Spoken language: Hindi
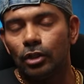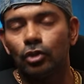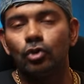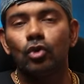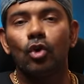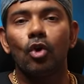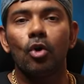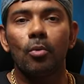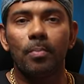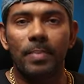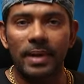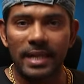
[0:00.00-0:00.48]

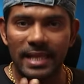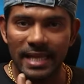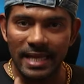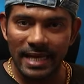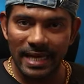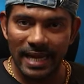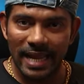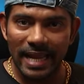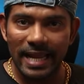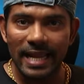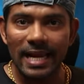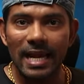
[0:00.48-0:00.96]
जो लोग
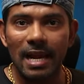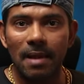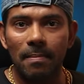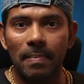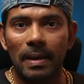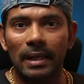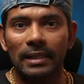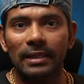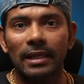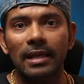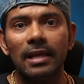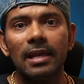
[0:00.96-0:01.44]
ब्रीदिंग नहीं ले
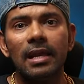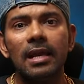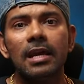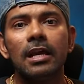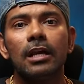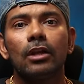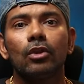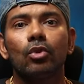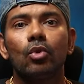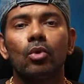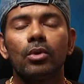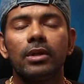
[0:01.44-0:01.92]
पाते हैं
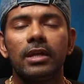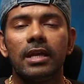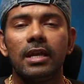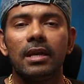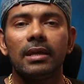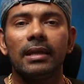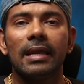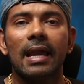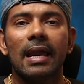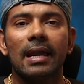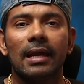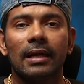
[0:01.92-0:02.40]
तो ये
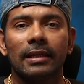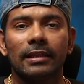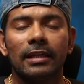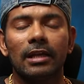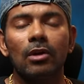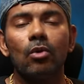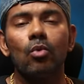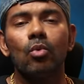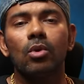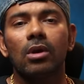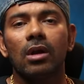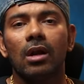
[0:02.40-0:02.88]
क्या करता है
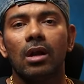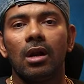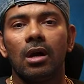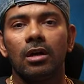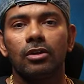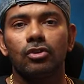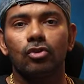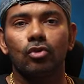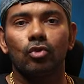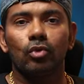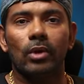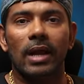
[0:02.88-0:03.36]
ना उनका
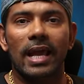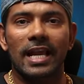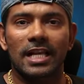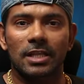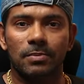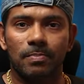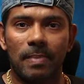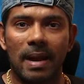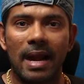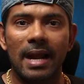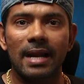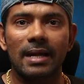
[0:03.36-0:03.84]
लंग्स को थोड़ा
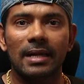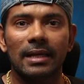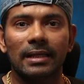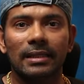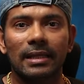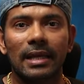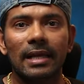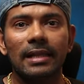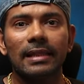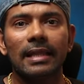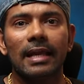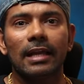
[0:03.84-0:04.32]
एक्सपैंड
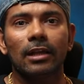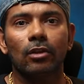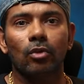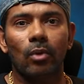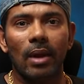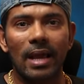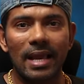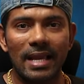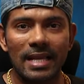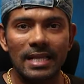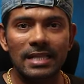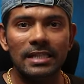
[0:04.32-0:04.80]
करता है ताकि
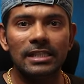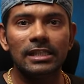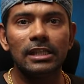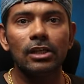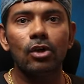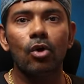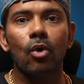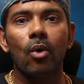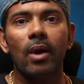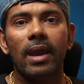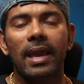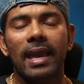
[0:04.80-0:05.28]
थोड़ा
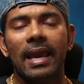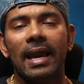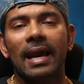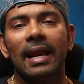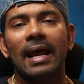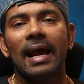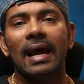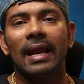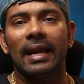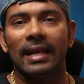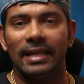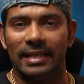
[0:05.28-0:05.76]
ईजी हो एयर
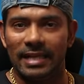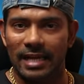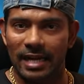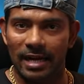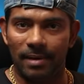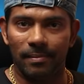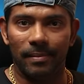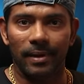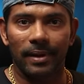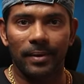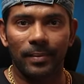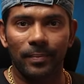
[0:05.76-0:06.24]
आने जाने
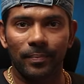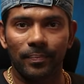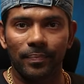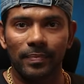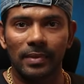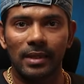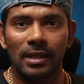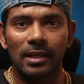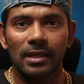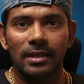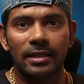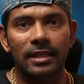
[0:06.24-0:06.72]
में
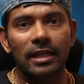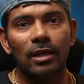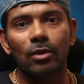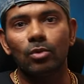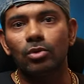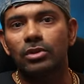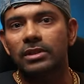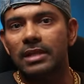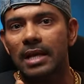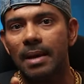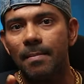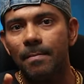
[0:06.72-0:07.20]
ये
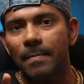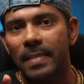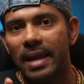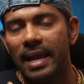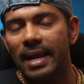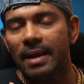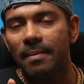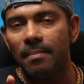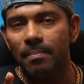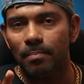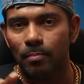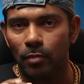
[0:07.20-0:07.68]
उसका
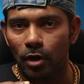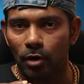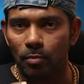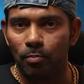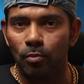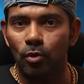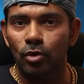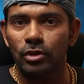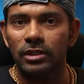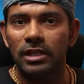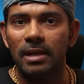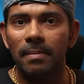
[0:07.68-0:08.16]
मेन
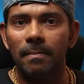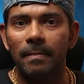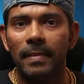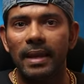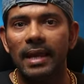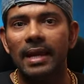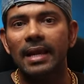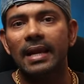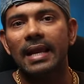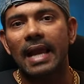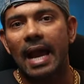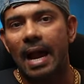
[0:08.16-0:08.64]
पर्पोज है
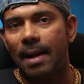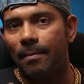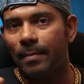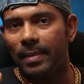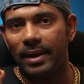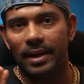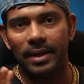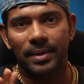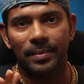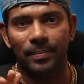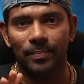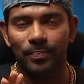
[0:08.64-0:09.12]
मेन काम
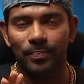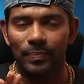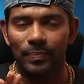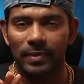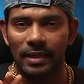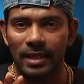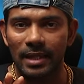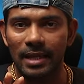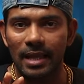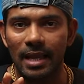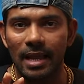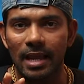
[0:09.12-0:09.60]
है
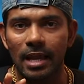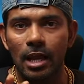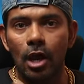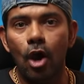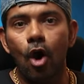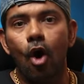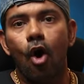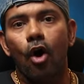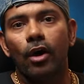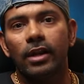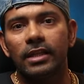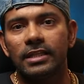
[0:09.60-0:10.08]
ठीक है
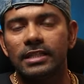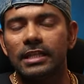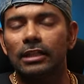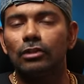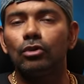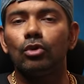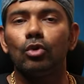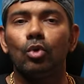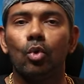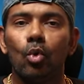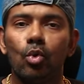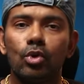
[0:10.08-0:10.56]
और इसका
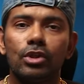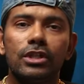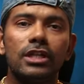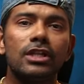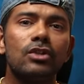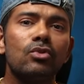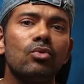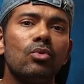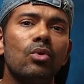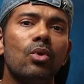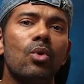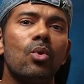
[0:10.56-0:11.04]
जो
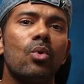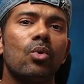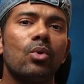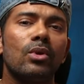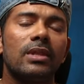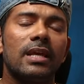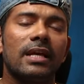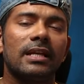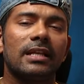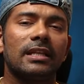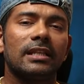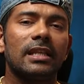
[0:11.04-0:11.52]
डोजेस उन लोगों को
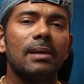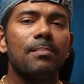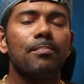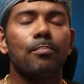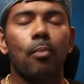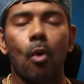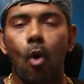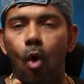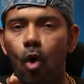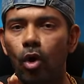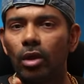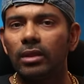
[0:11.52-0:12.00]
दिया जाता है
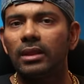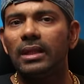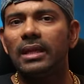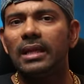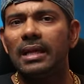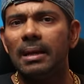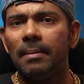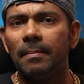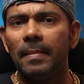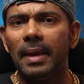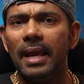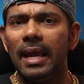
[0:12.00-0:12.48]
बहुत ही
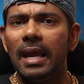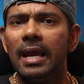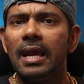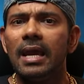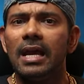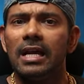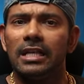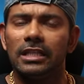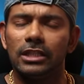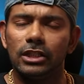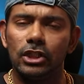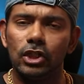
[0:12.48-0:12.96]
कम है
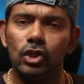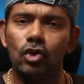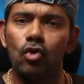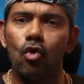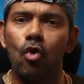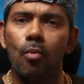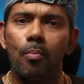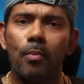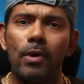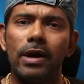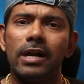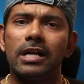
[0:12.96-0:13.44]

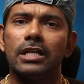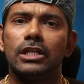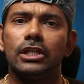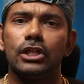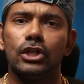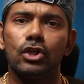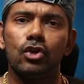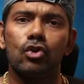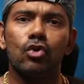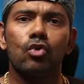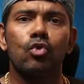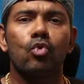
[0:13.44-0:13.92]

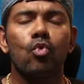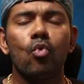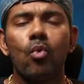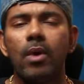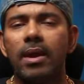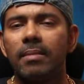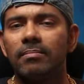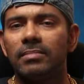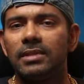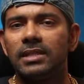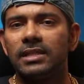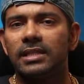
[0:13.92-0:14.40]
0.02
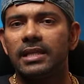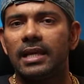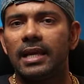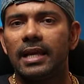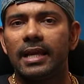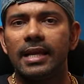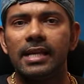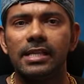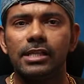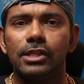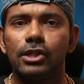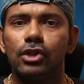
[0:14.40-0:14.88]
पॉइंट से
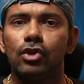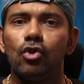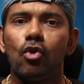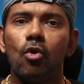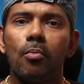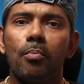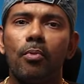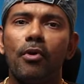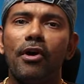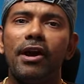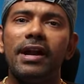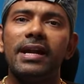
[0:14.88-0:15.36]
लेकर 0.03
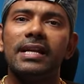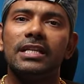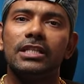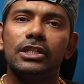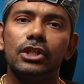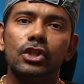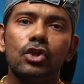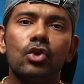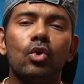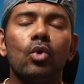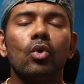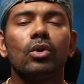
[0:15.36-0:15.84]

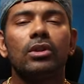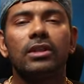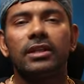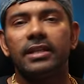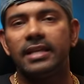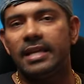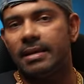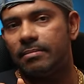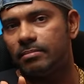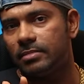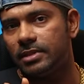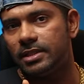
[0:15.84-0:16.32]

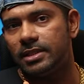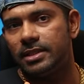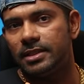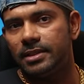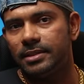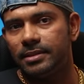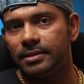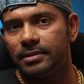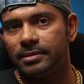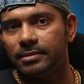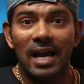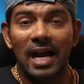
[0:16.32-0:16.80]
पॉइंट
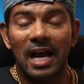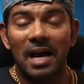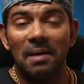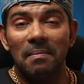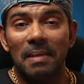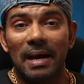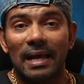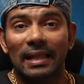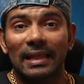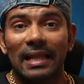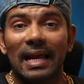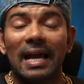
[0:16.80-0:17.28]

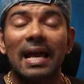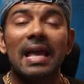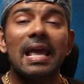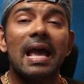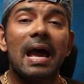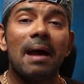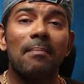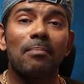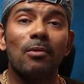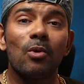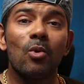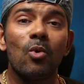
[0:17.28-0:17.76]
अब आता है
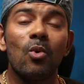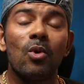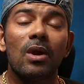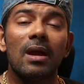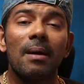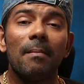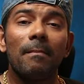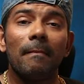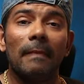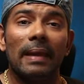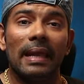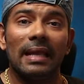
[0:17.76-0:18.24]
आप लोगों
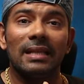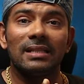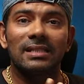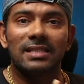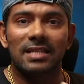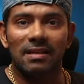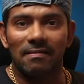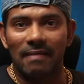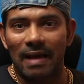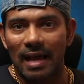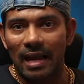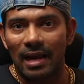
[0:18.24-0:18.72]
का मेन
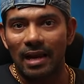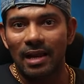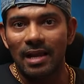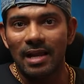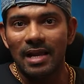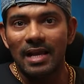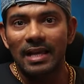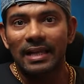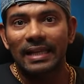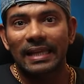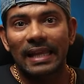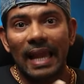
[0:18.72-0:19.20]

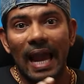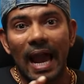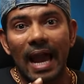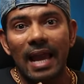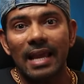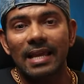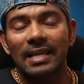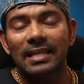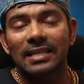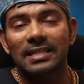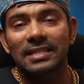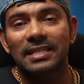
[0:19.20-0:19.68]
सवाल क्या
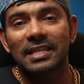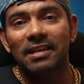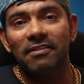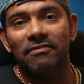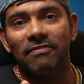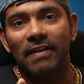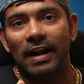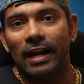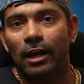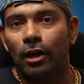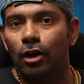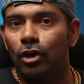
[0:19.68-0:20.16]
इससे
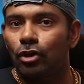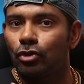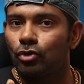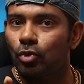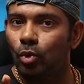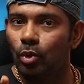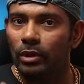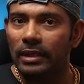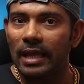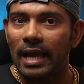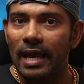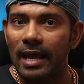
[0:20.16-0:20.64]
फैट लॉस
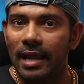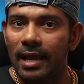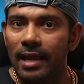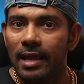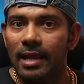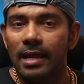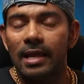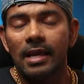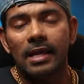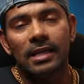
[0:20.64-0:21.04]
होता है